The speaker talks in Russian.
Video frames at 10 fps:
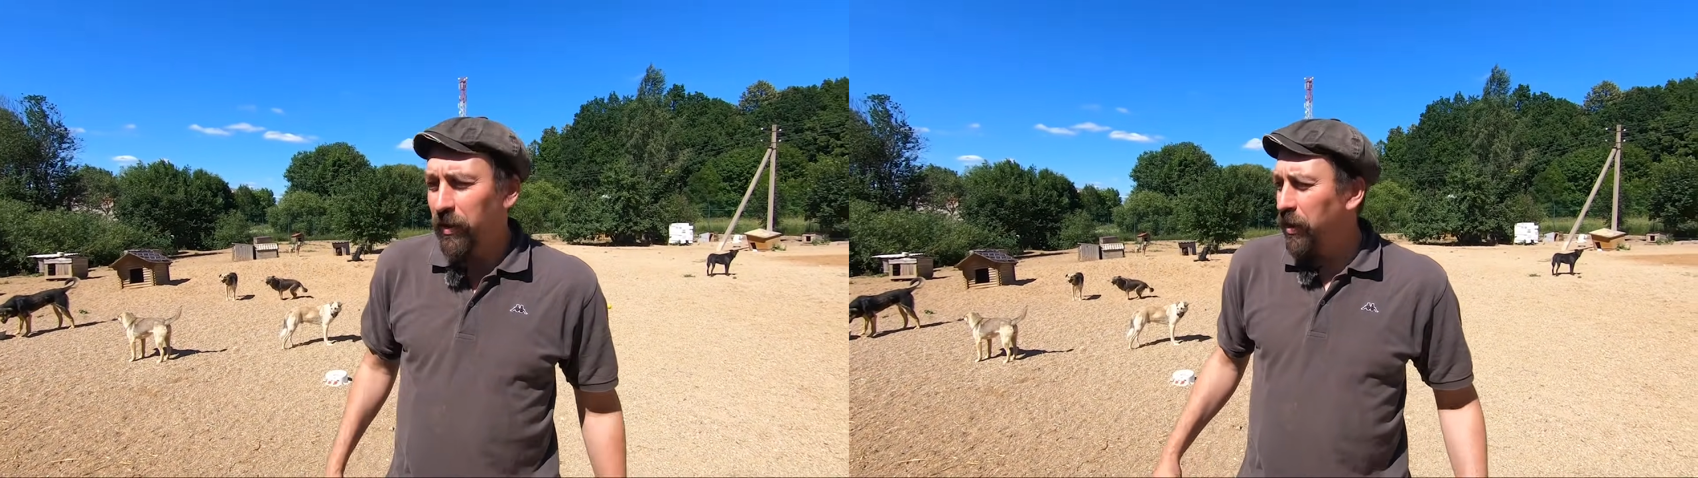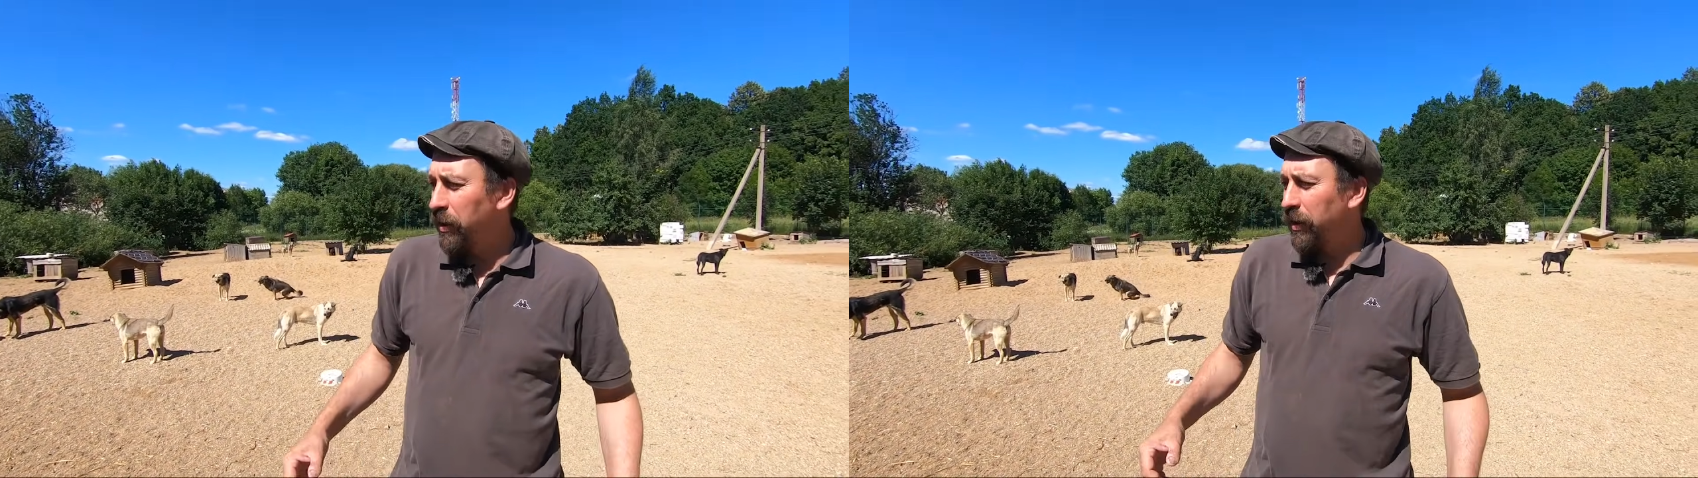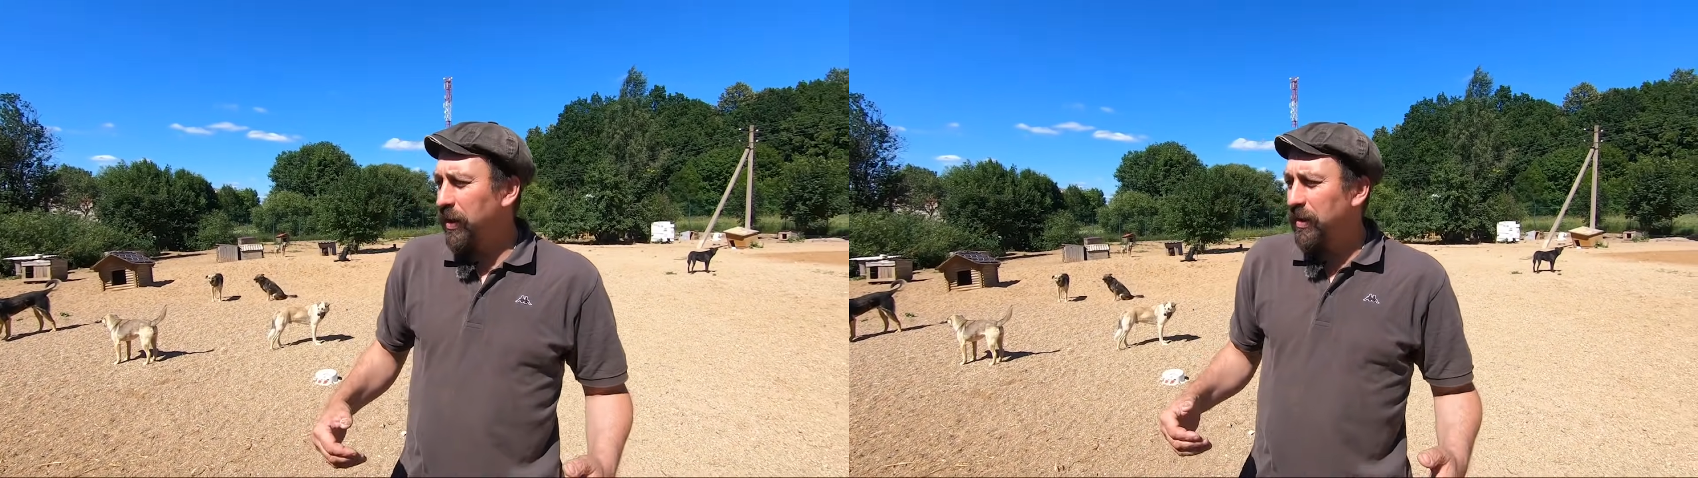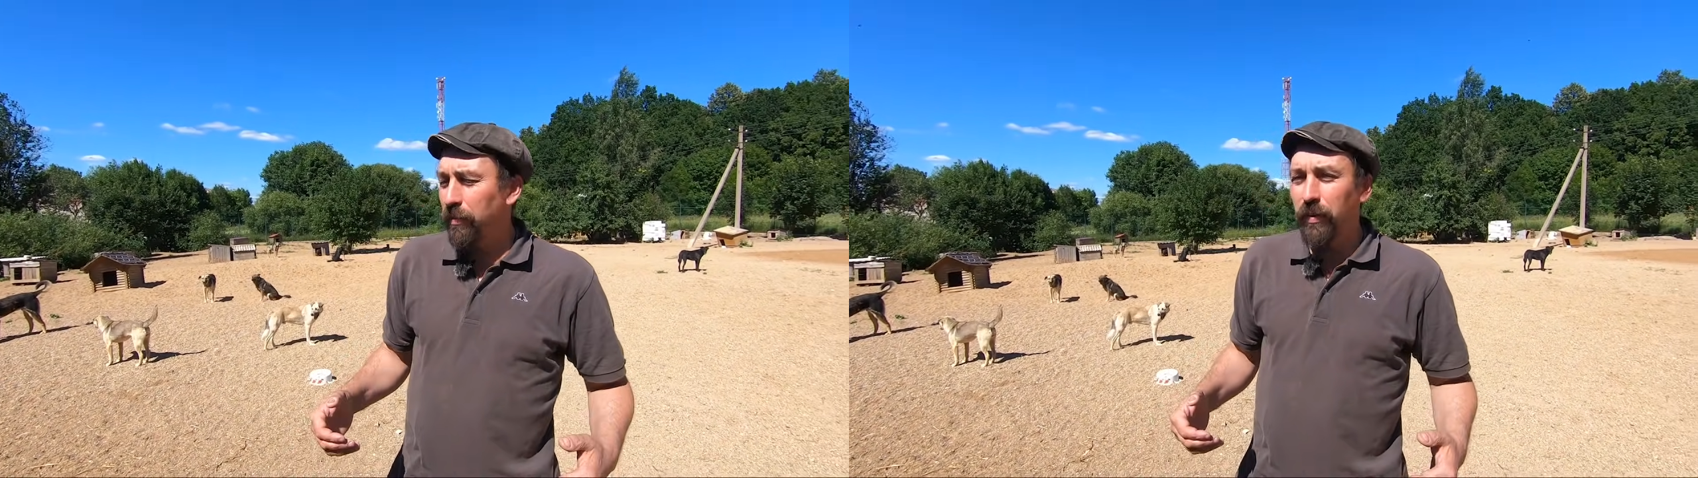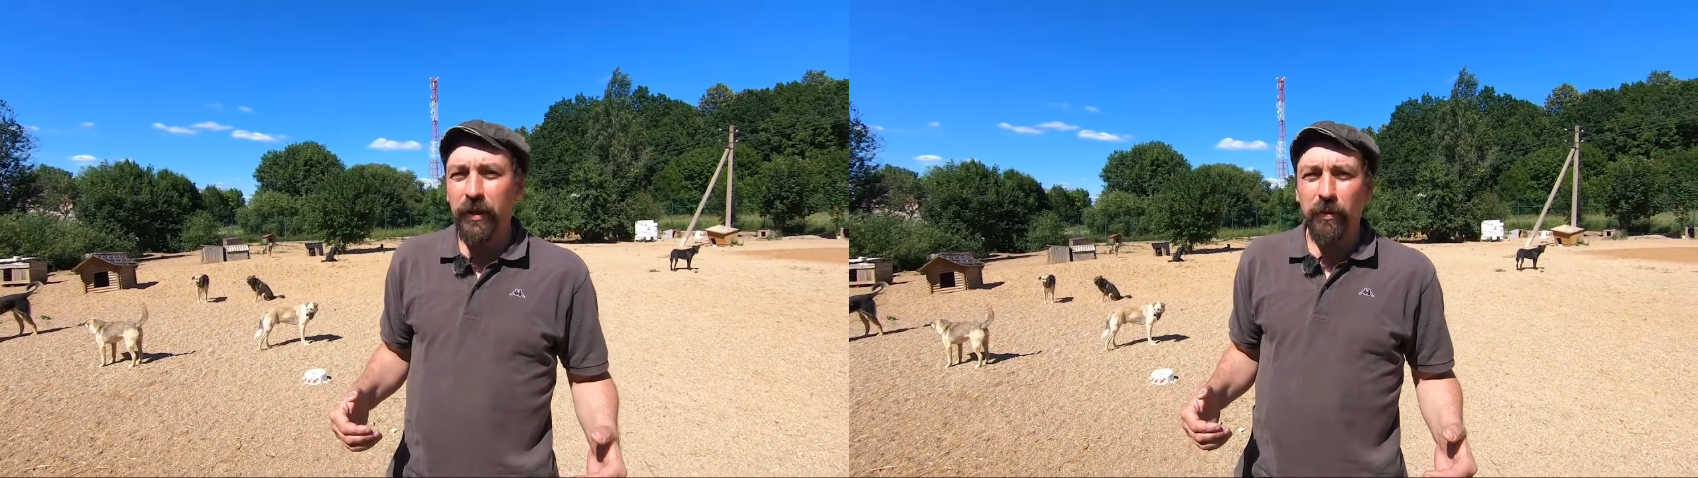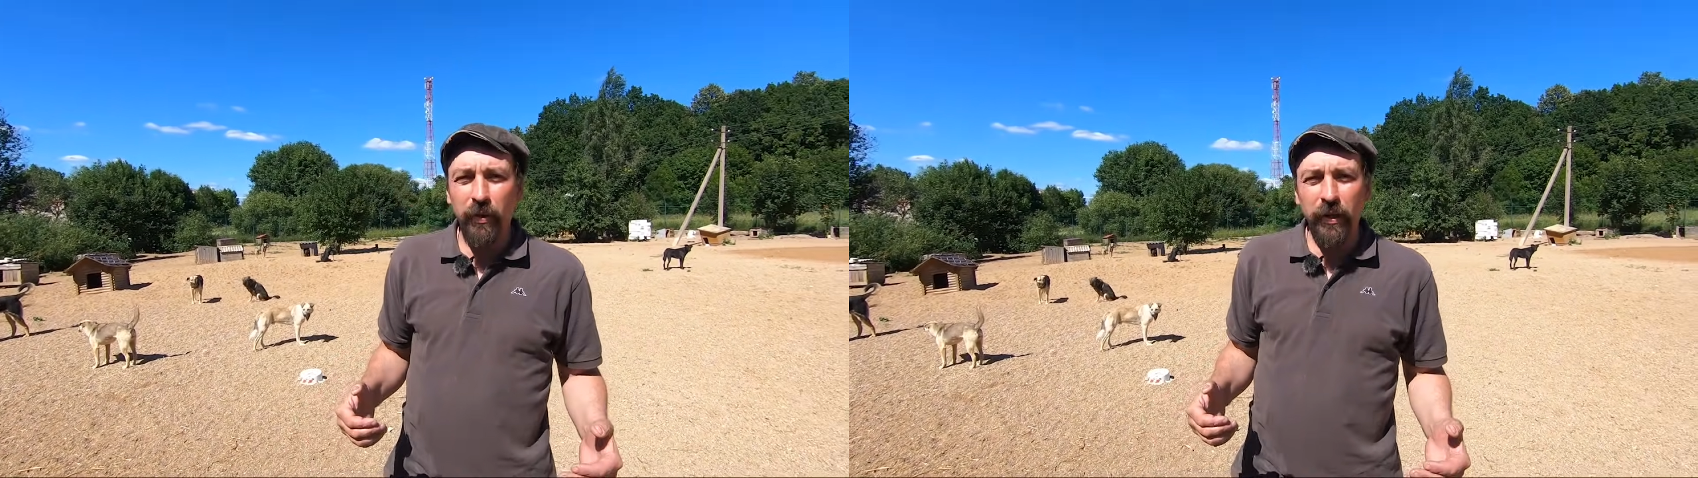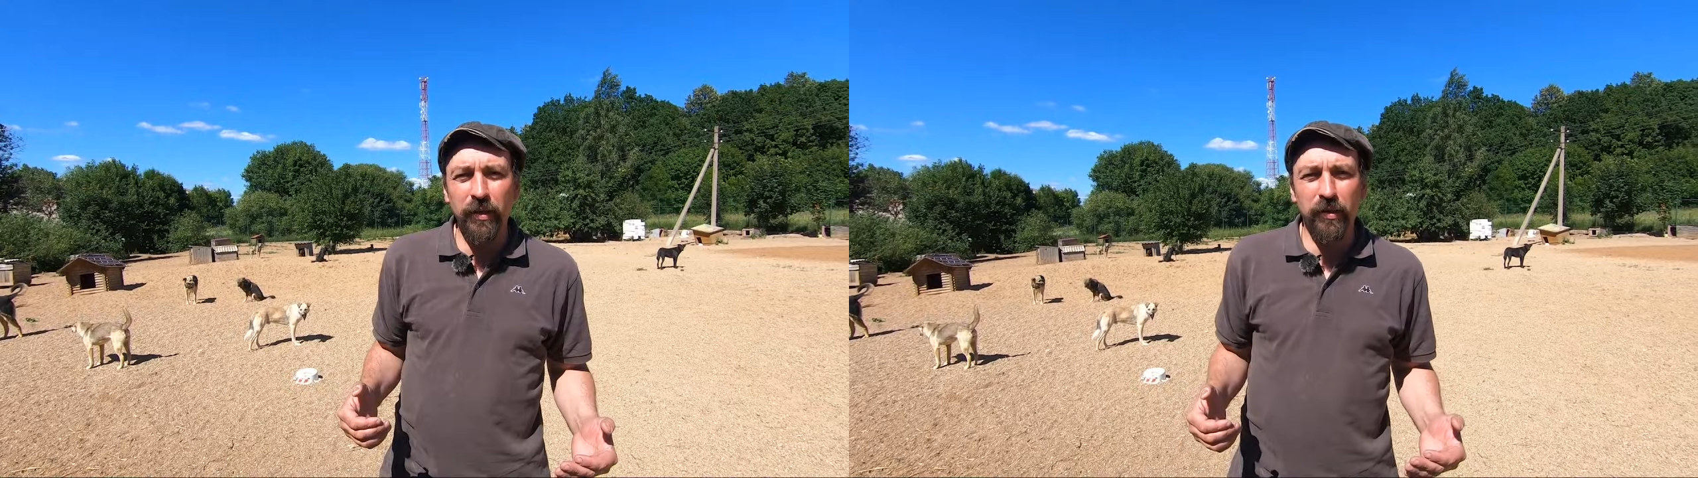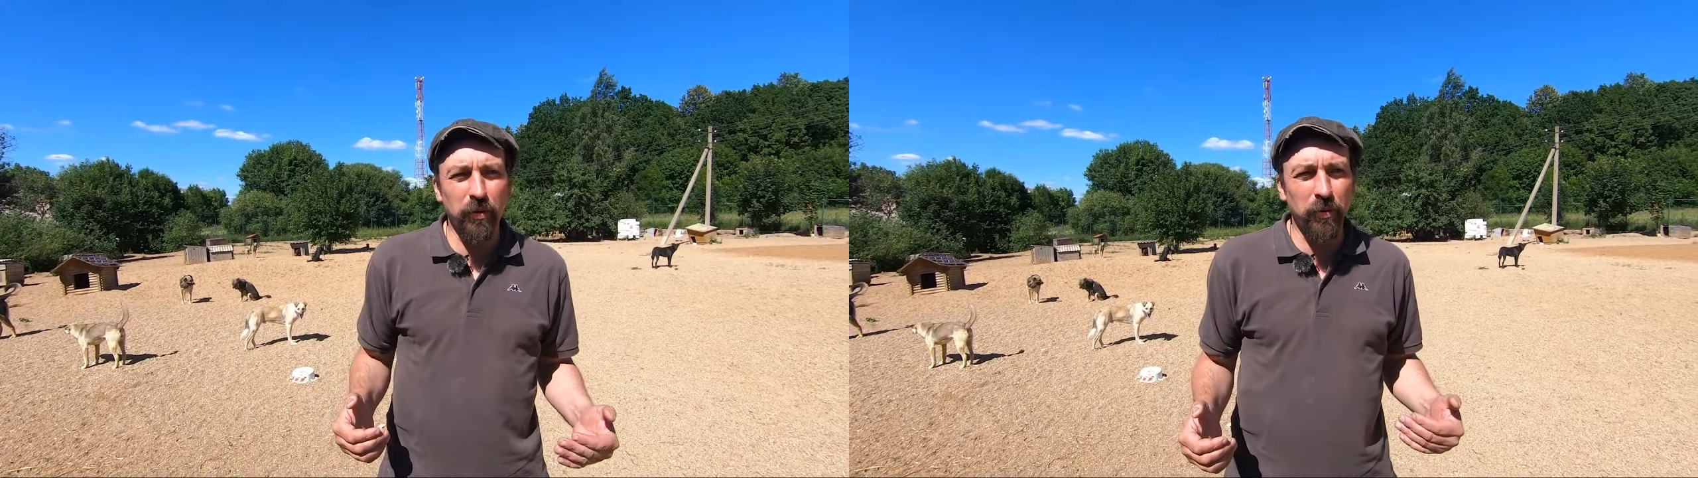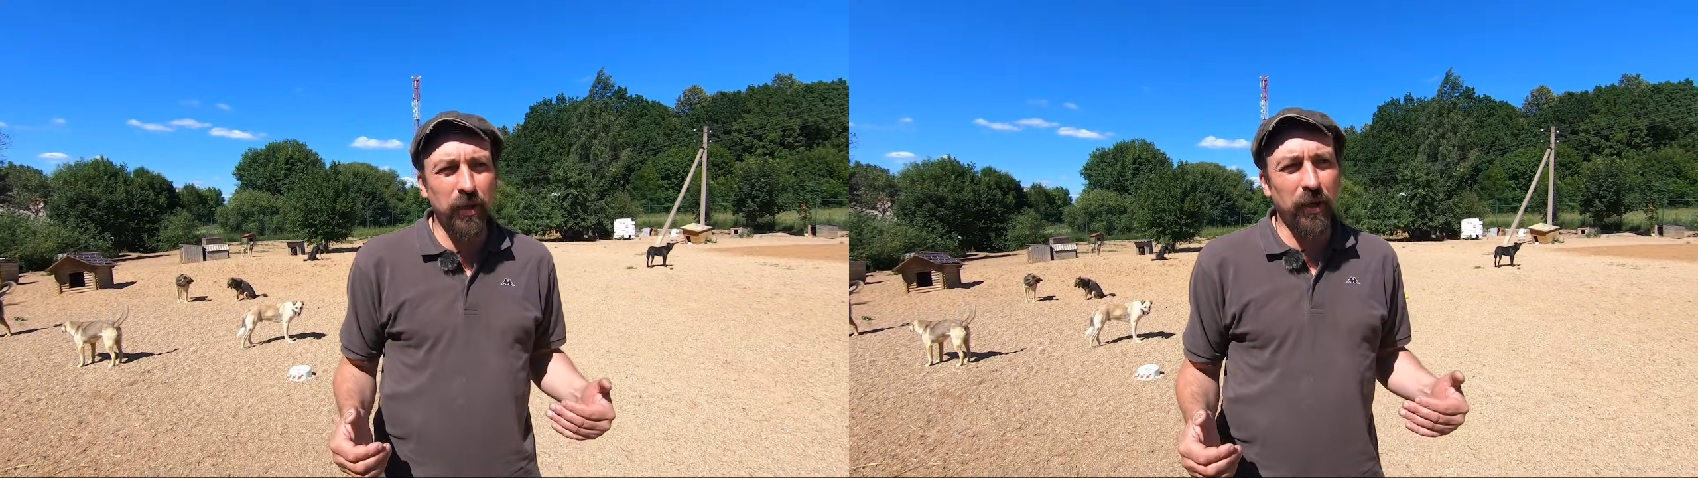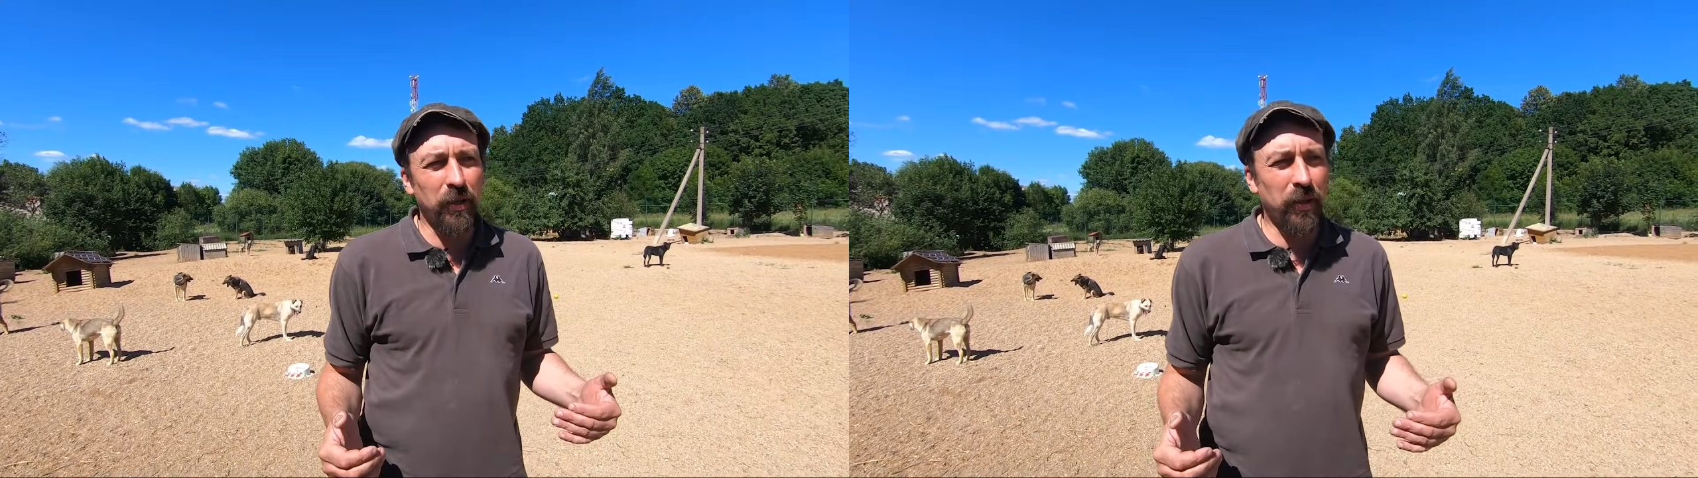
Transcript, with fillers: некоторые собаки боятся людей,